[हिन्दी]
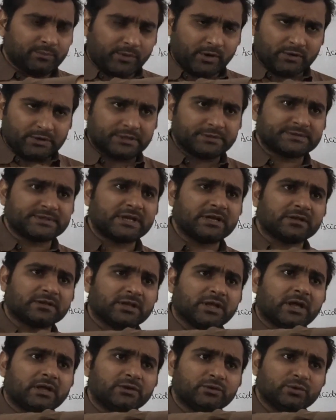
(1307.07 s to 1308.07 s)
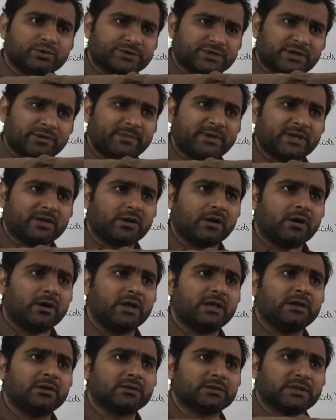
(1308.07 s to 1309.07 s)
पाउडर सा होता है दूसरे में एक
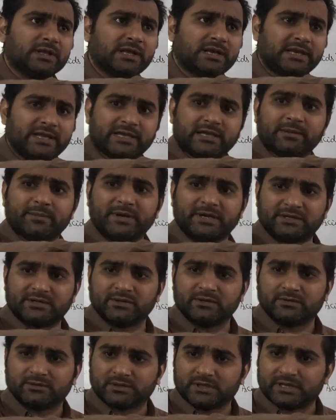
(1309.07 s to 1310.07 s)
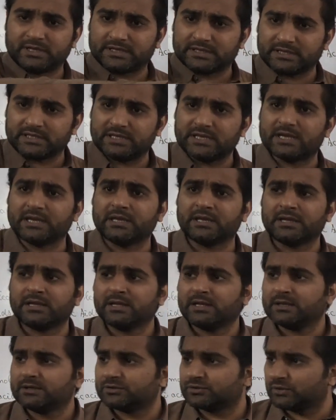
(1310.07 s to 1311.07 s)
ऑयल होता है लेके बैठे होते हैं कि ये
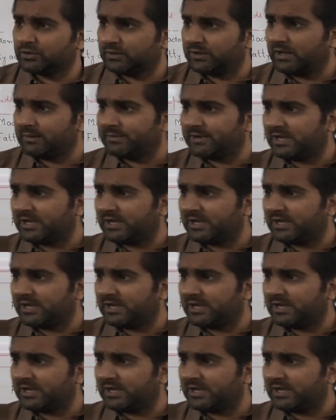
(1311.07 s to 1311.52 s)
सोडा